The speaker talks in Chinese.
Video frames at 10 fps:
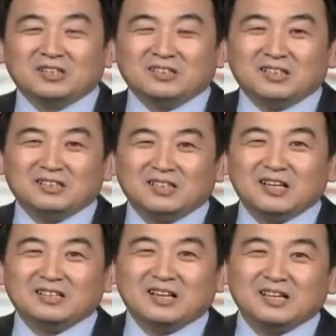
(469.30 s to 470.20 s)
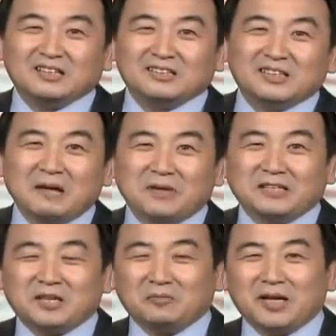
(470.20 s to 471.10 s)
那他他大便
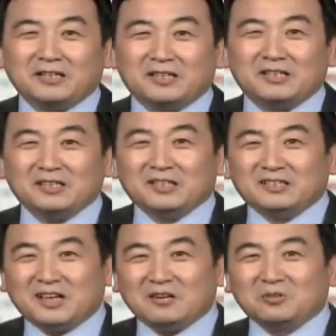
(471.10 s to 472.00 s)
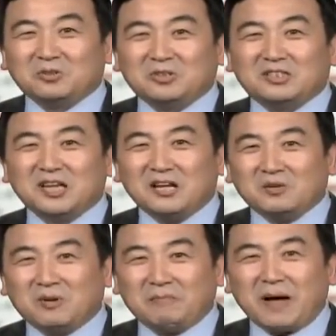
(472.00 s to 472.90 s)
小便呢，然后就给删
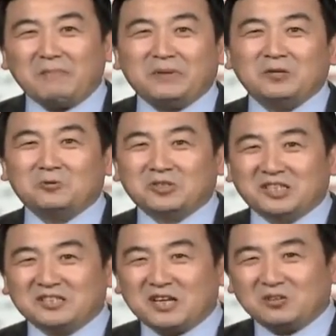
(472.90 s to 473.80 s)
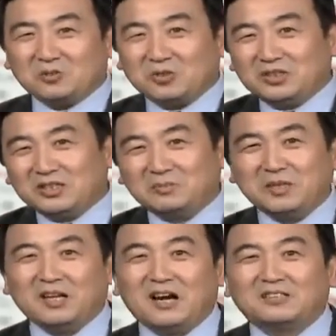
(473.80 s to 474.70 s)
了嘛，怕屁股给删了，所以弄个
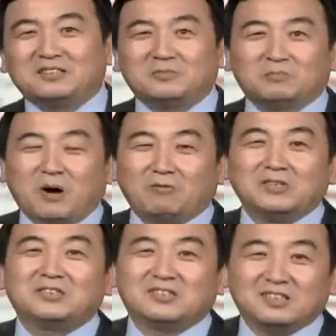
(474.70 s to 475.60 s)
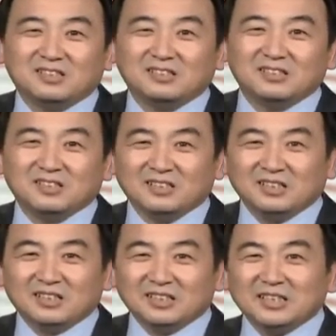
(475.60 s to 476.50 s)
屁帘儿保温似的。
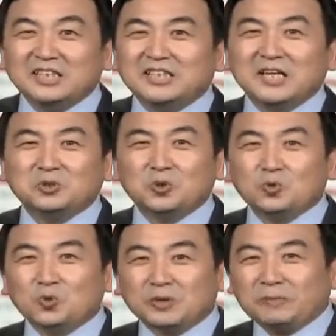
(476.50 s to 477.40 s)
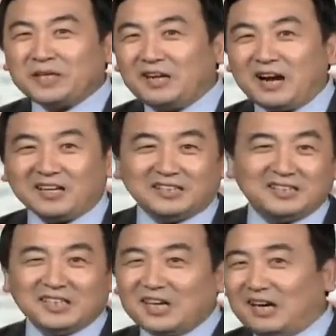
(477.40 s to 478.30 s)
今天中共的屁帘儿给
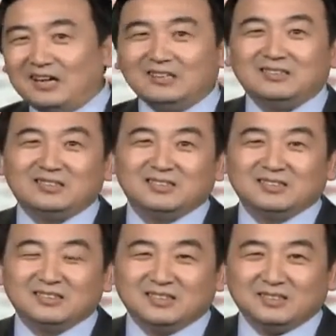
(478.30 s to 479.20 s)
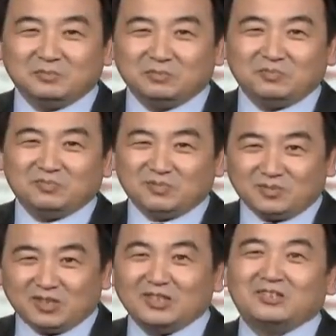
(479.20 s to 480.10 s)
揭了。
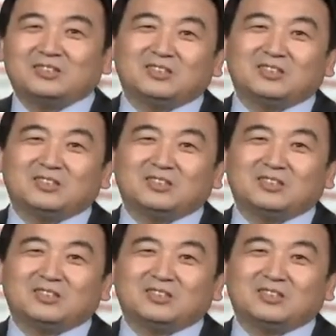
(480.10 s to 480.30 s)
所以